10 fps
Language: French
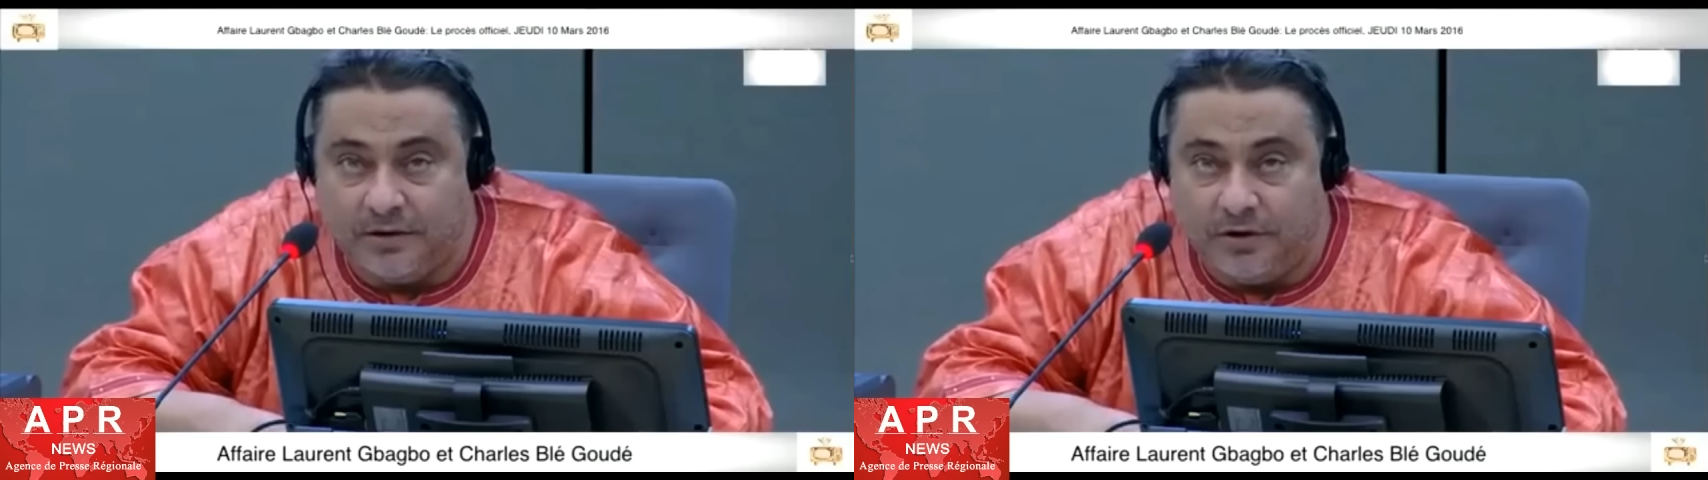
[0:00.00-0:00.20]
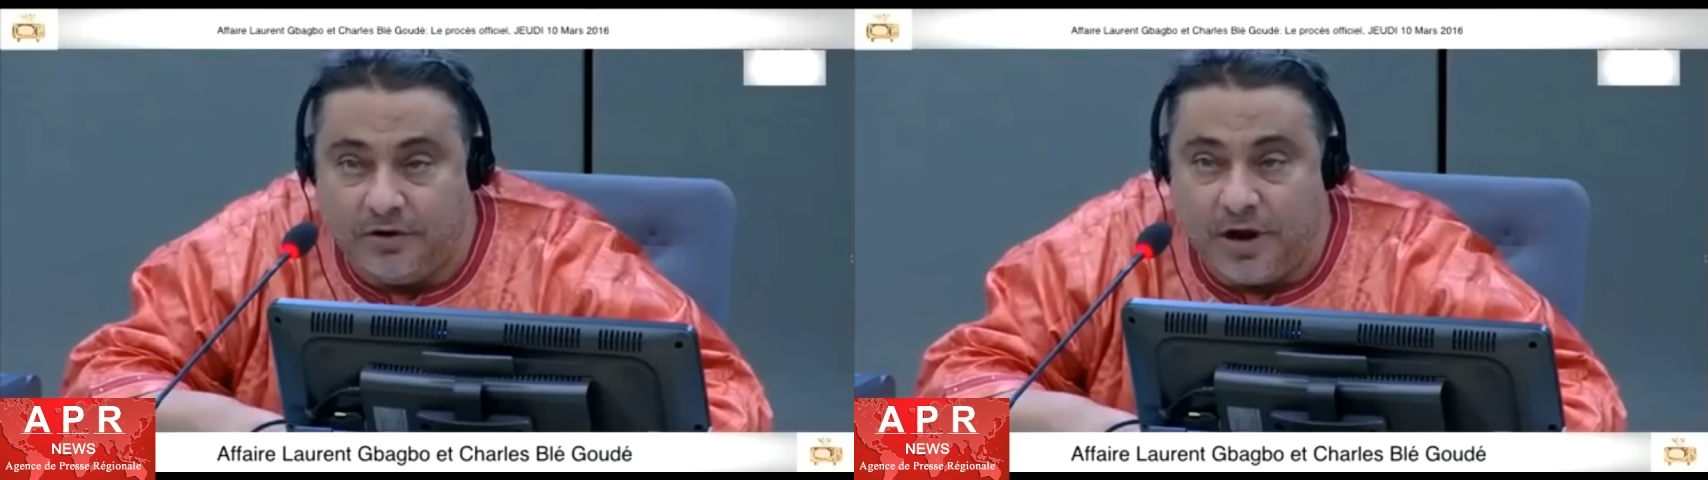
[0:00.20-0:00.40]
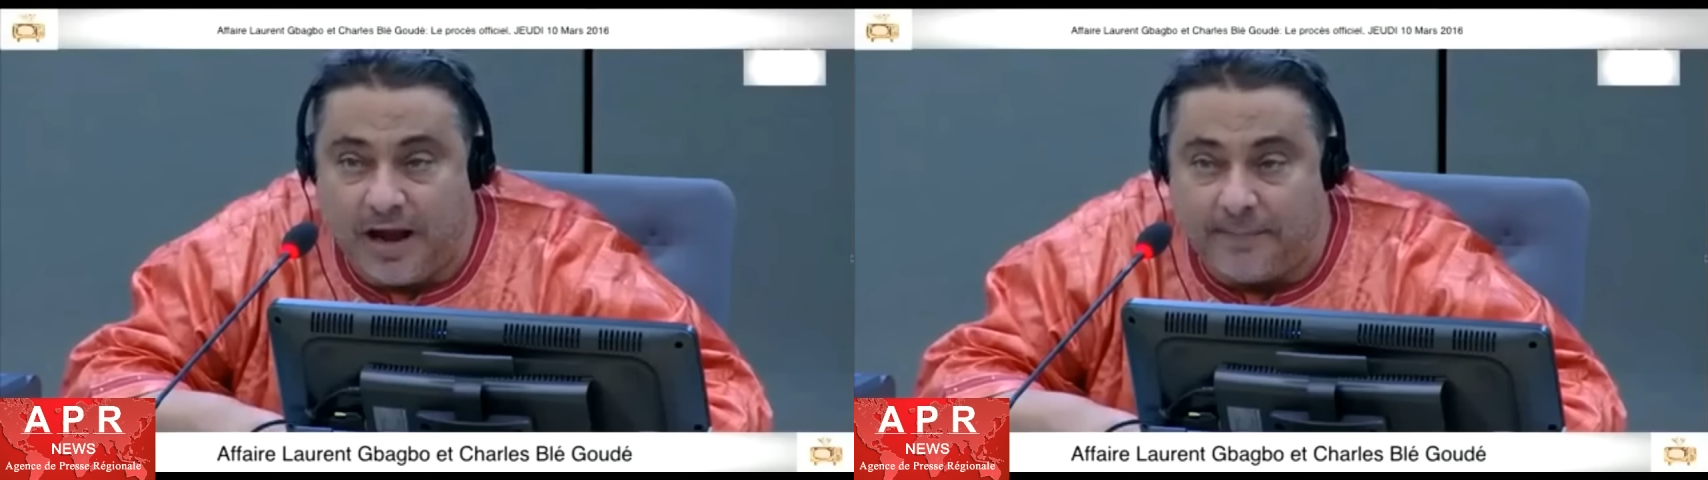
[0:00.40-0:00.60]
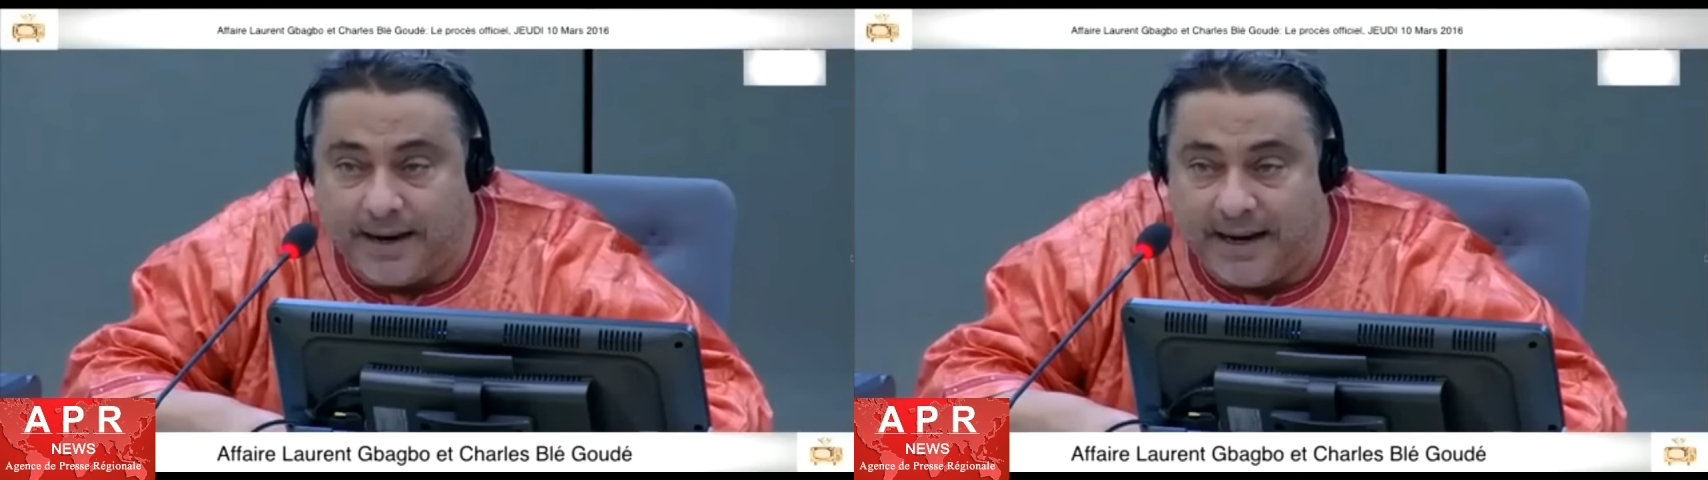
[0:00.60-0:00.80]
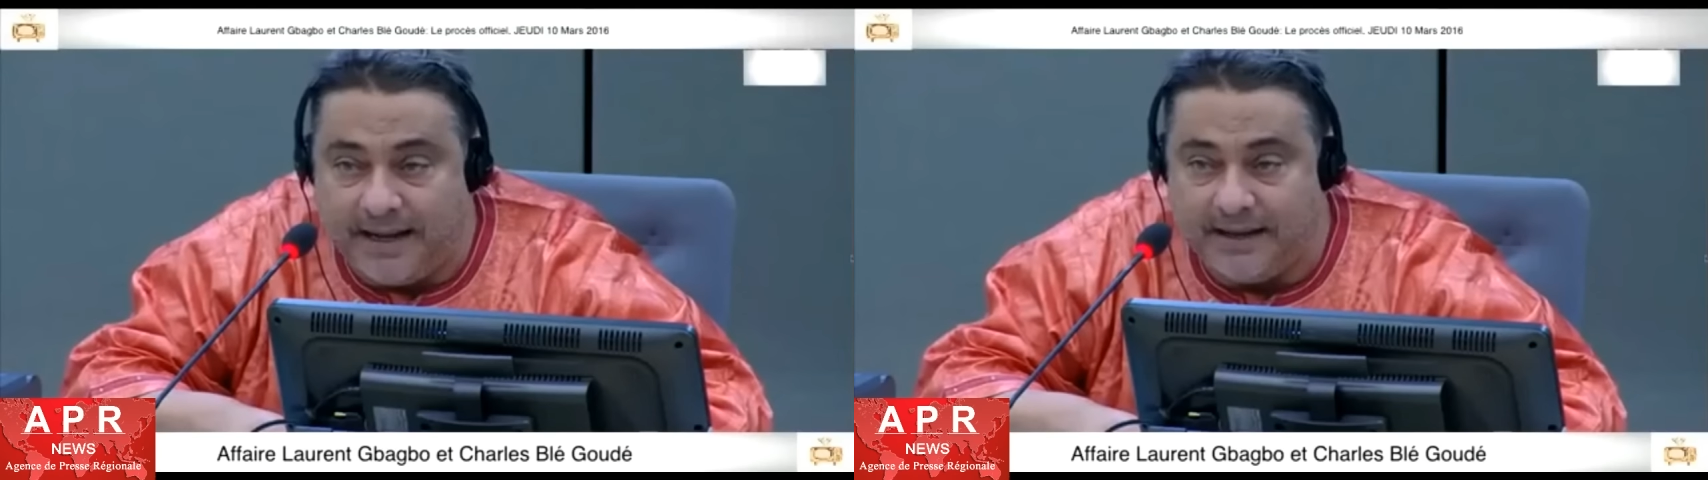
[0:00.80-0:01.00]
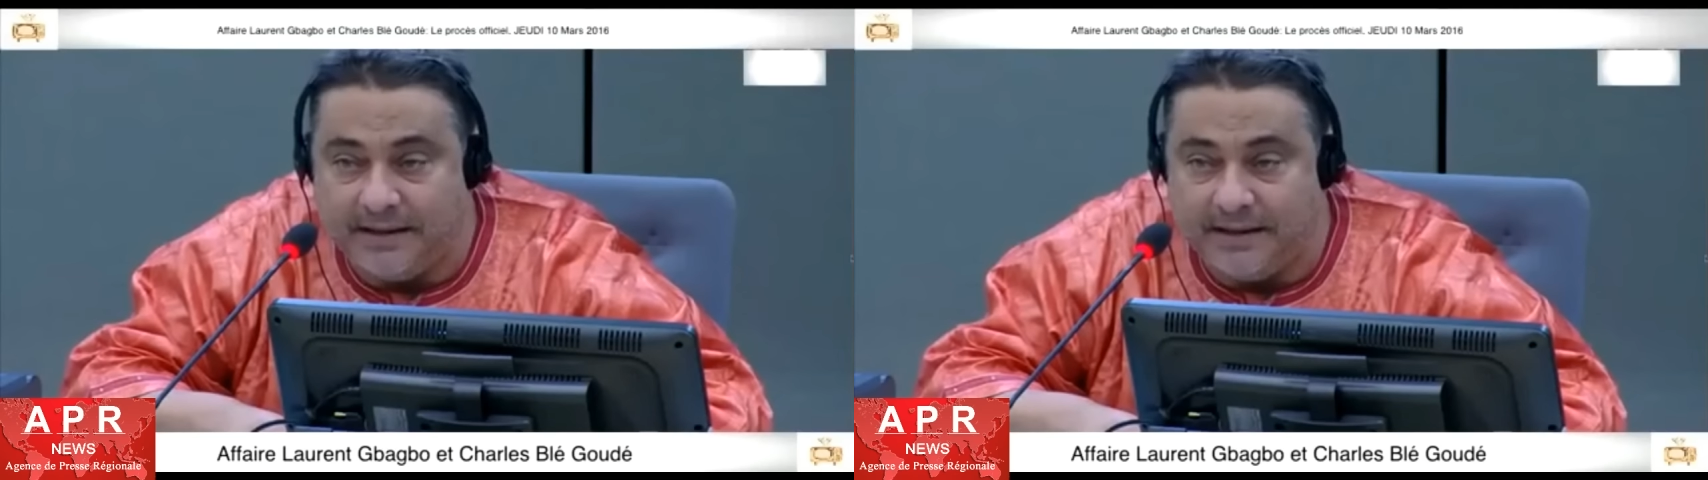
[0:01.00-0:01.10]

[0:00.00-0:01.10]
une heure après.